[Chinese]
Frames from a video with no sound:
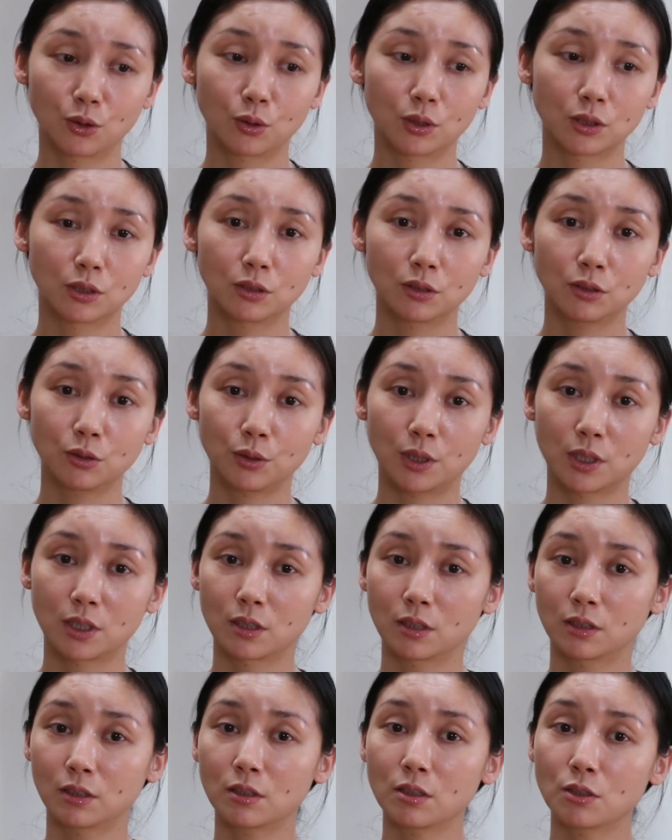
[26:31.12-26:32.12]
或者选
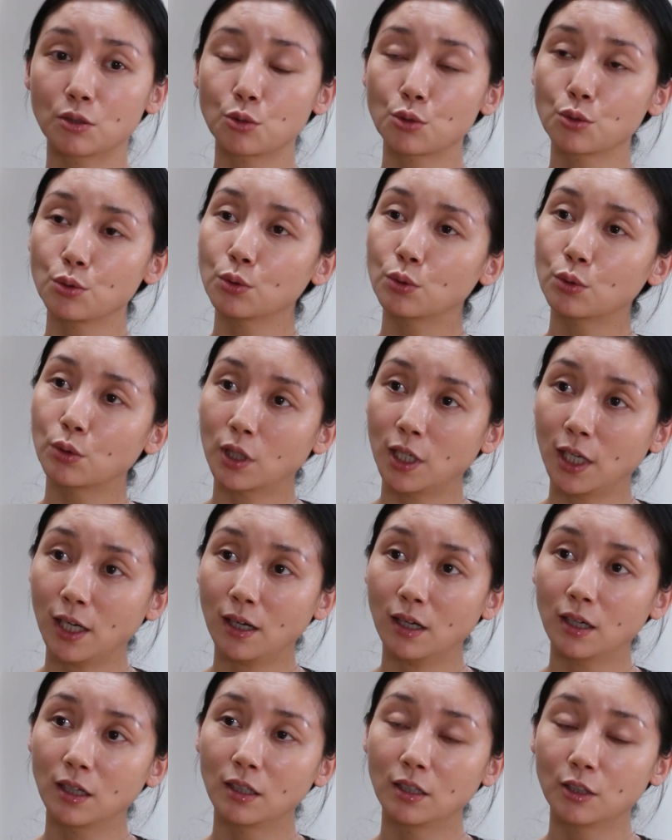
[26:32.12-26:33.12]
择是出国
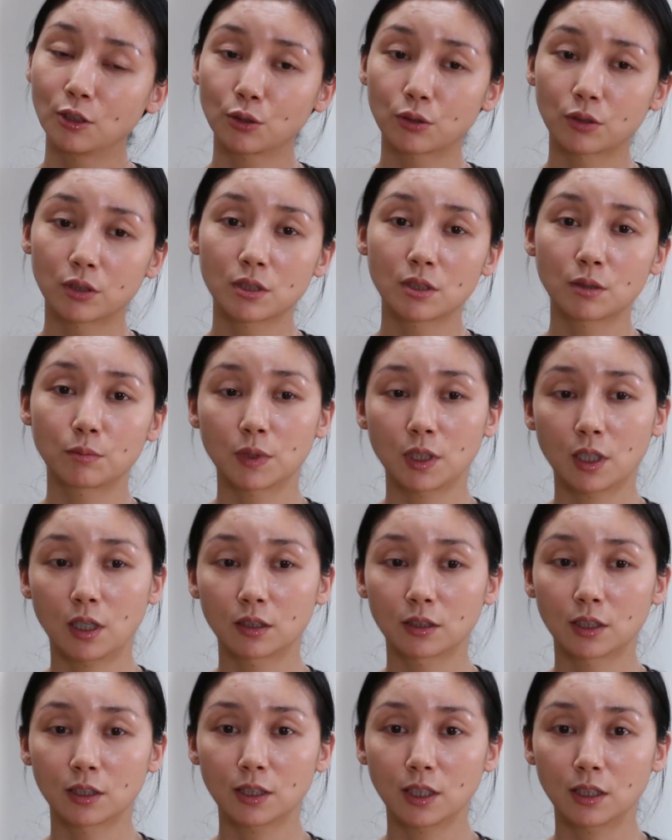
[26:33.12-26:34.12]
呀，或者怎么样的。